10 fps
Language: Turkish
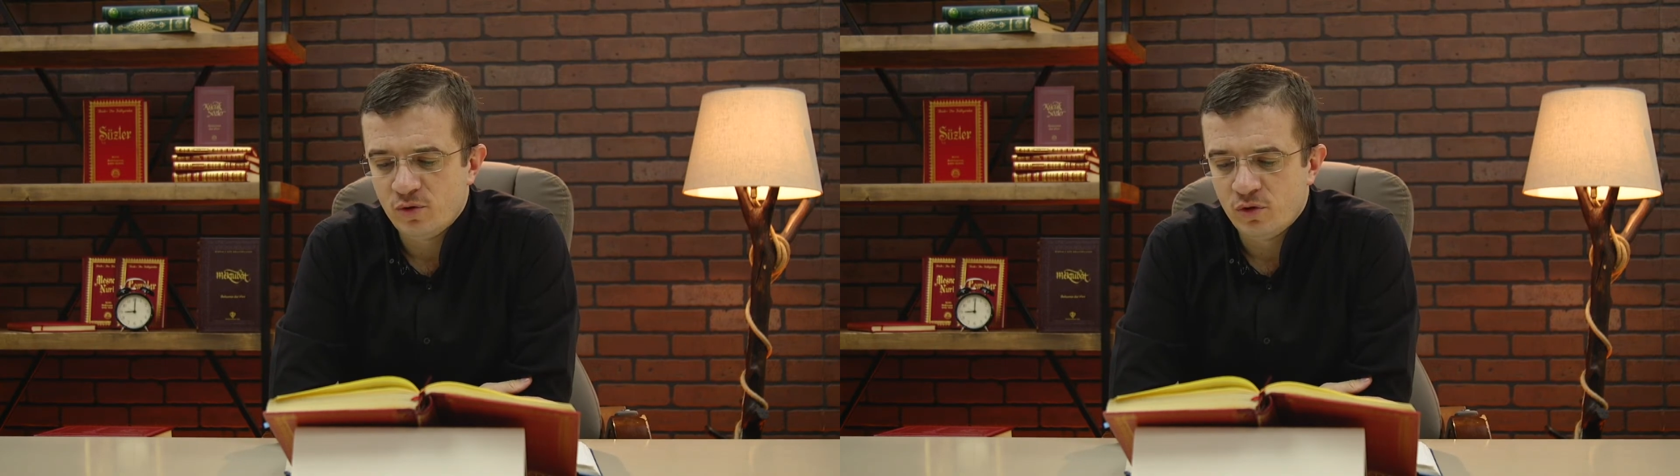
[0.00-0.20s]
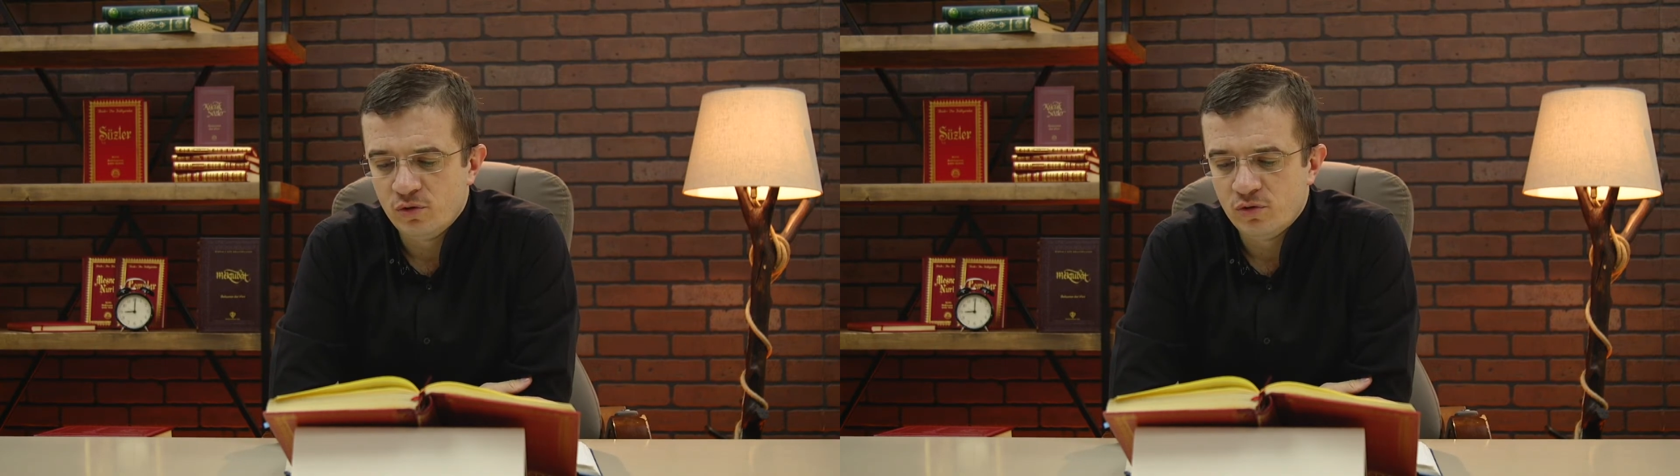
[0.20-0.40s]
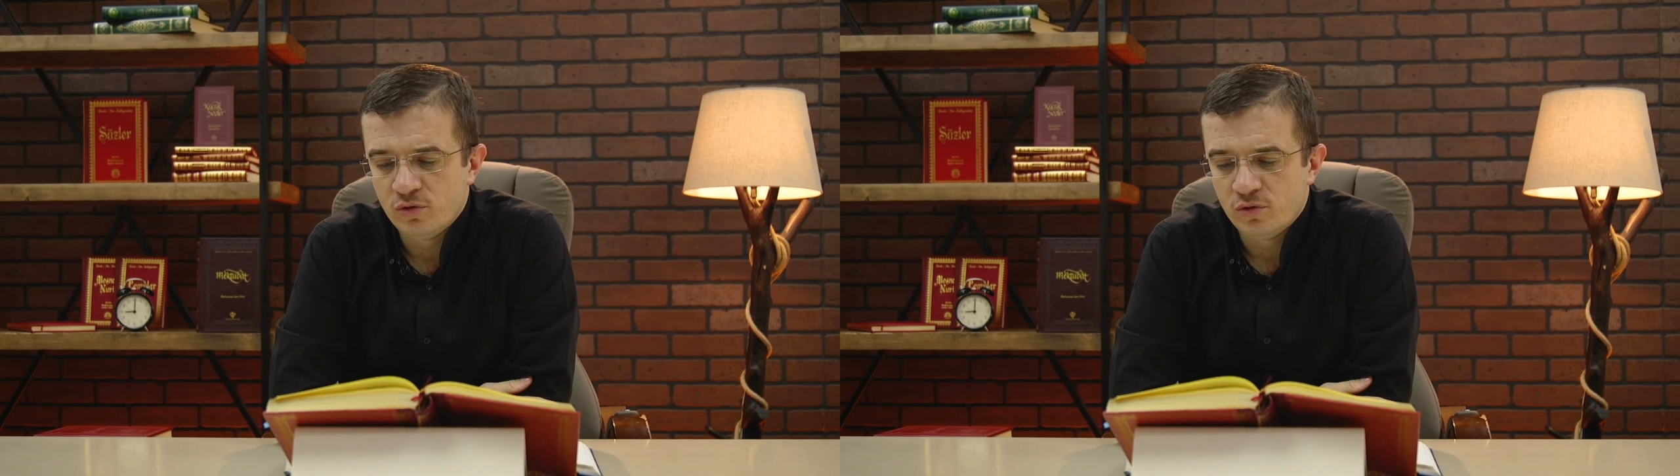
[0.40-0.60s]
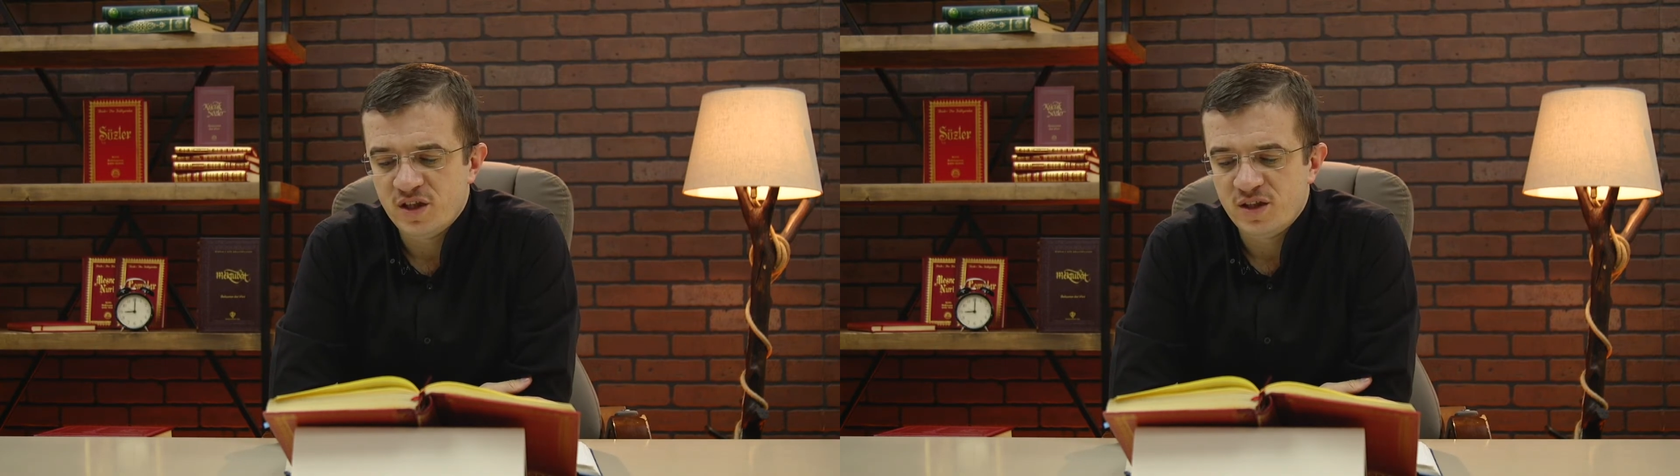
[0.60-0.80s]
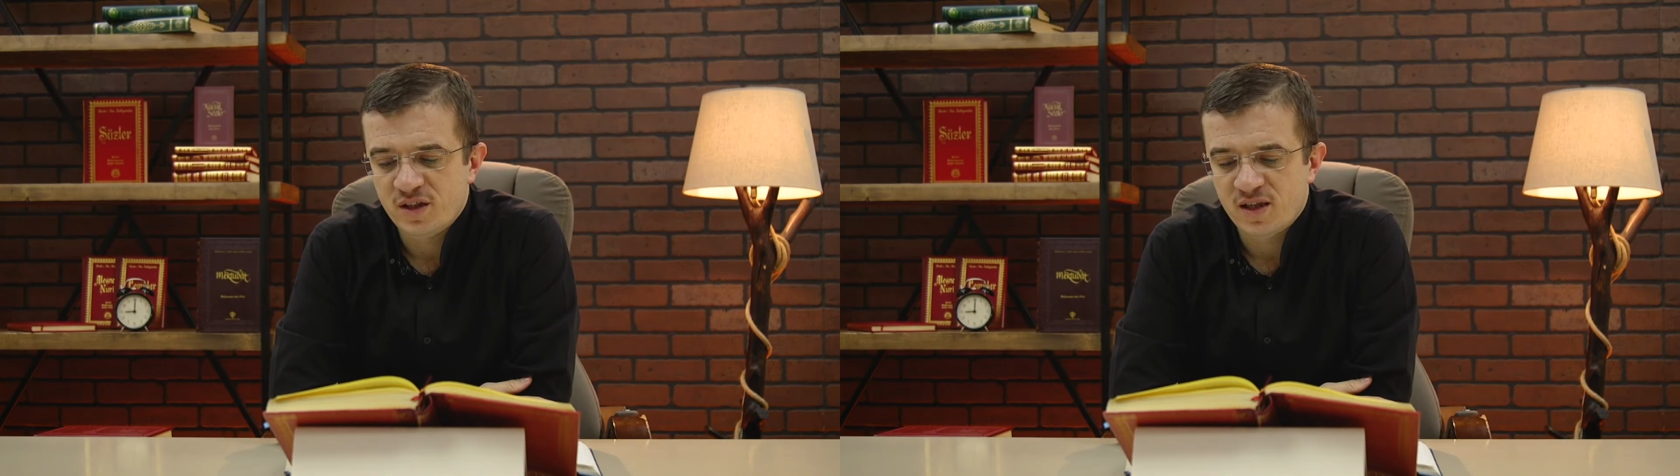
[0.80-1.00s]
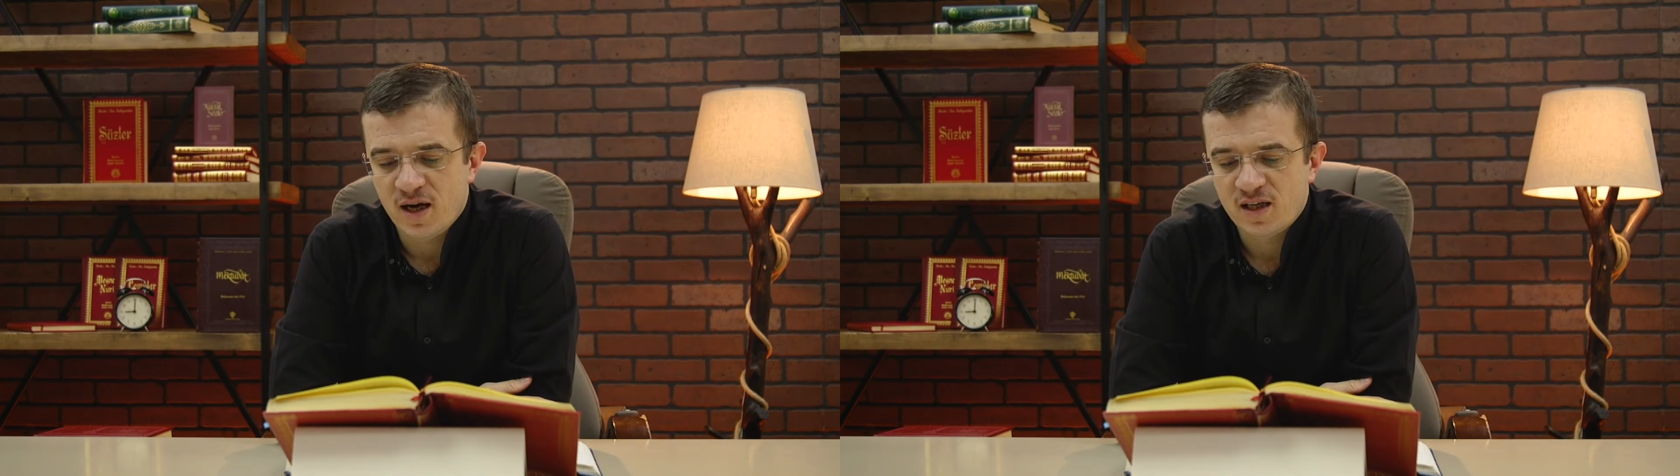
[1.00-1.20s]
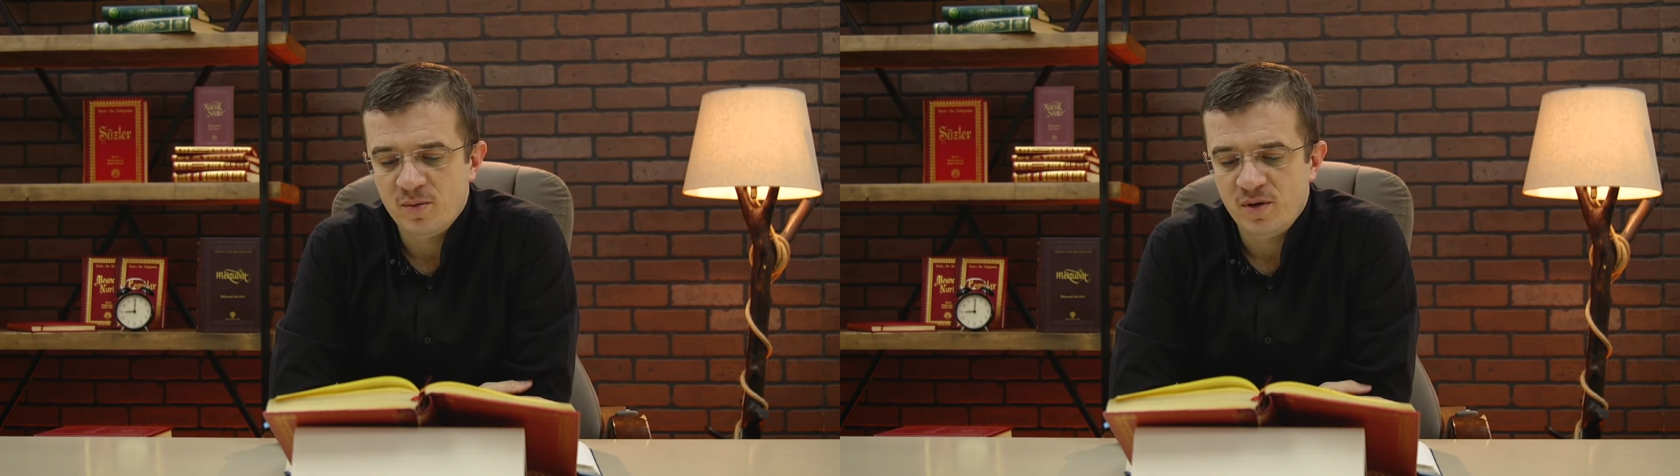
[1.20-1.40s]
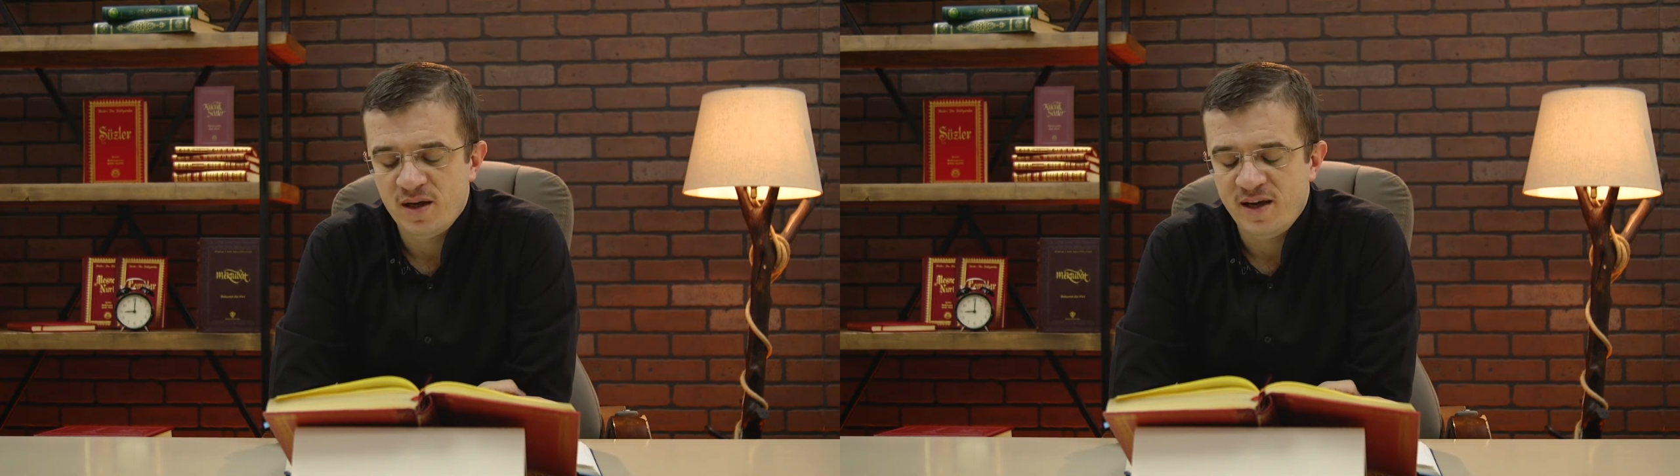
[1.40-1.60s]
olduğu şiırı
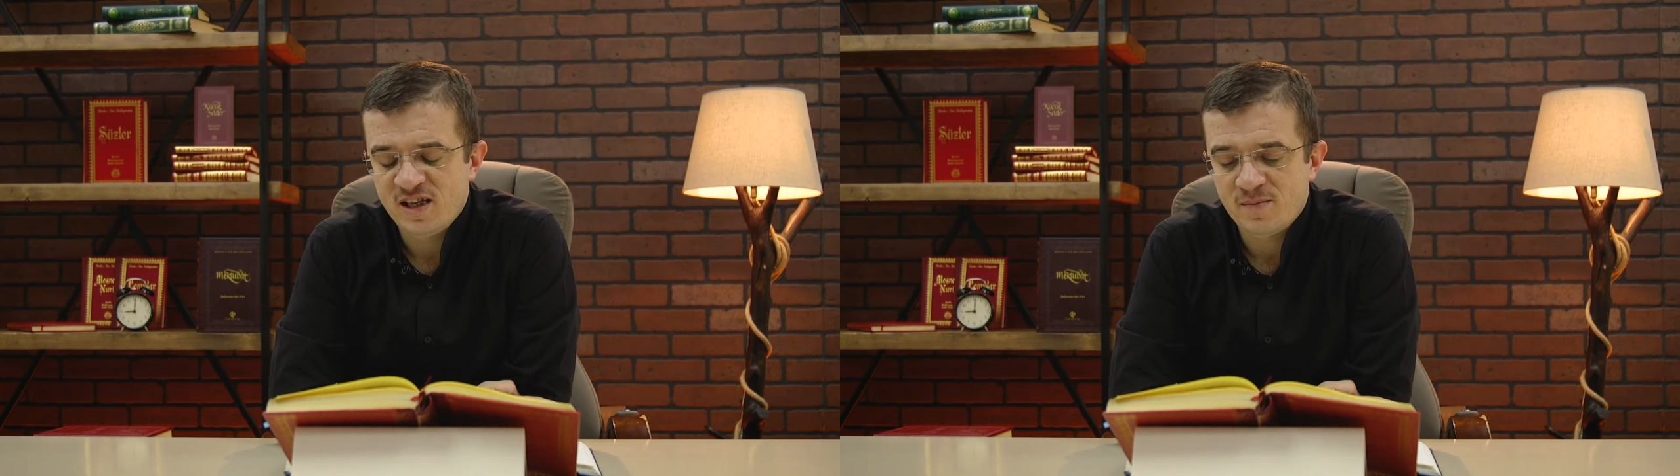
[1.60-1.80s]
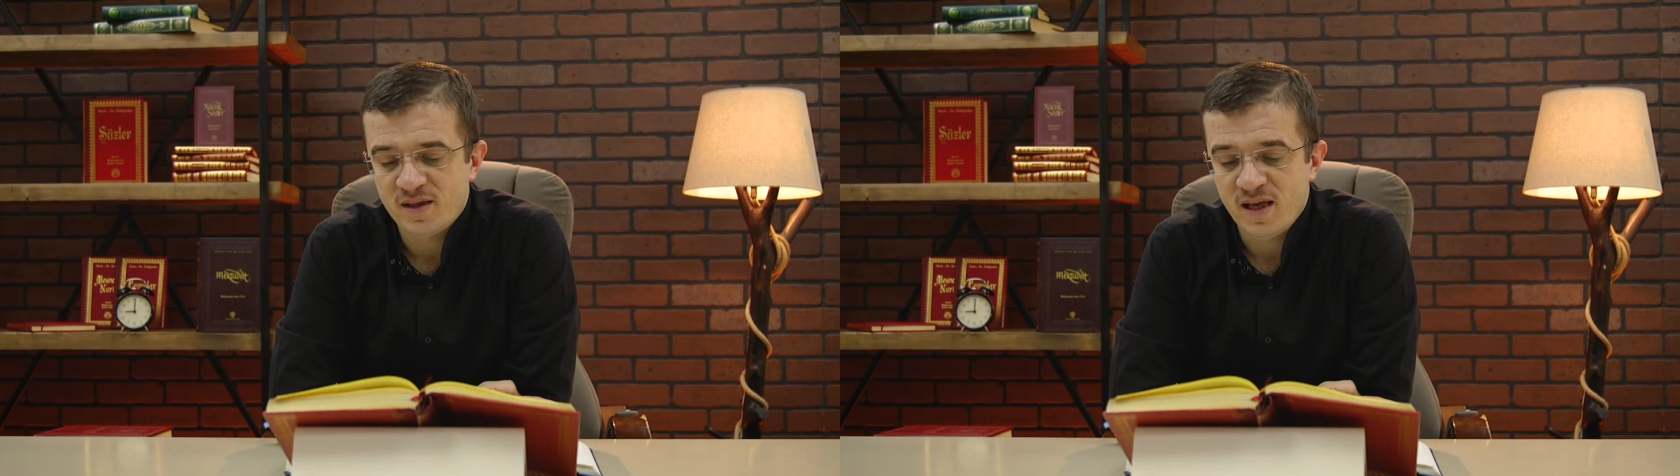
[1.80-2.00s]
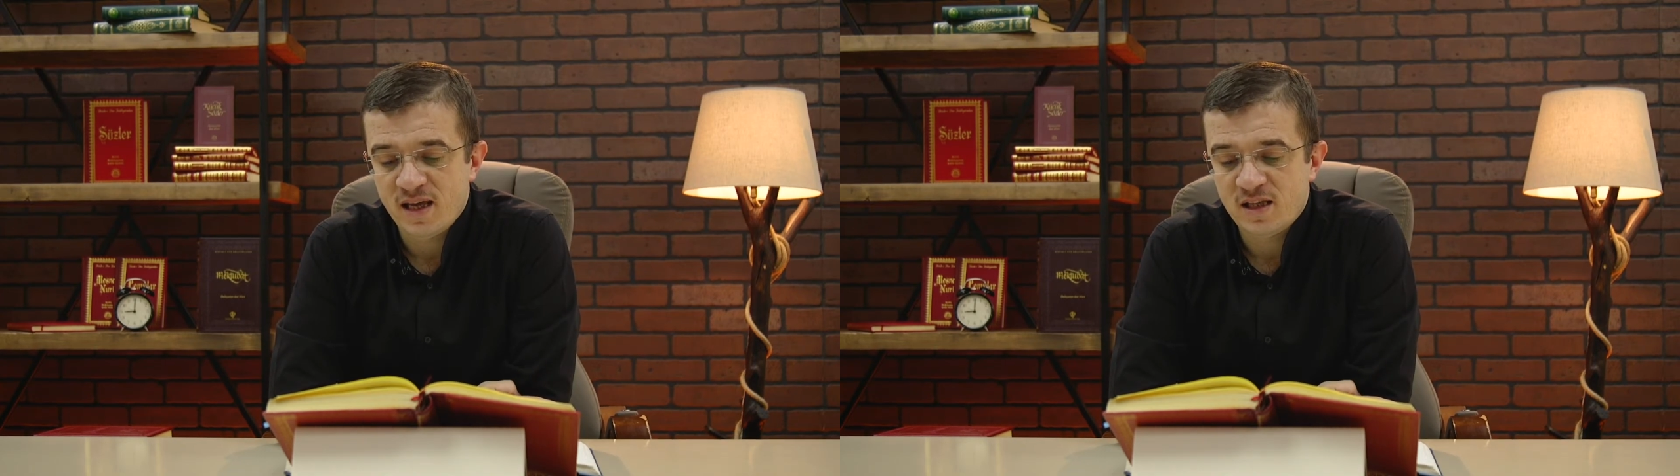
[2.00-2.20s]
takip ile hizmet